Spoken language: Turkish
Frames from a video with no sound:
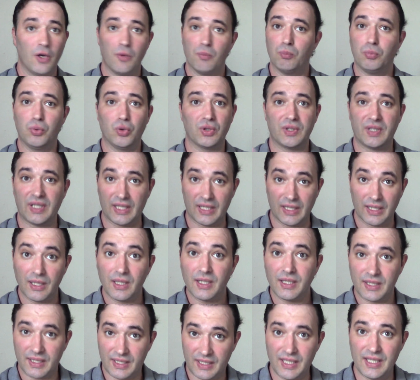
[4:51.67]

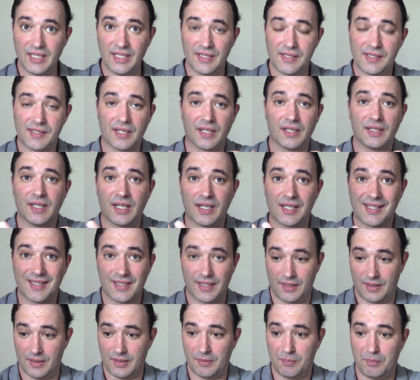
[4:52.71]
Buradaki insanlar
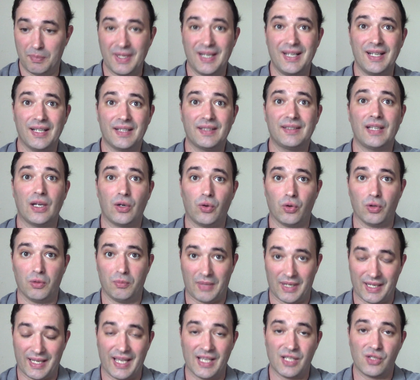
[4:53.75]
e, birlikte
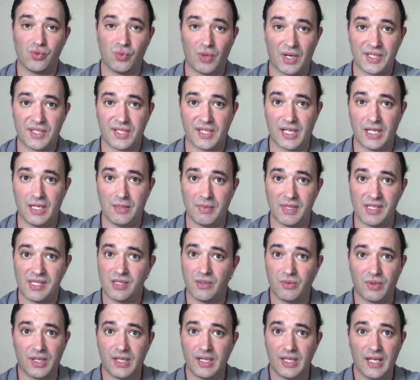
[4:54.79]
olmak, ezvaç
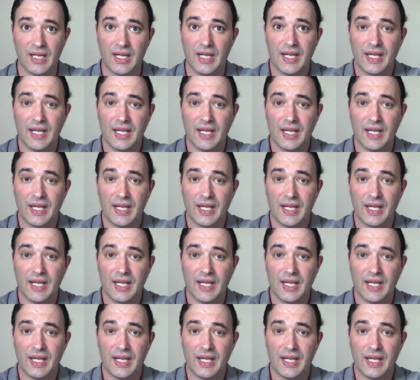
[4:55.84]
kelimesi var.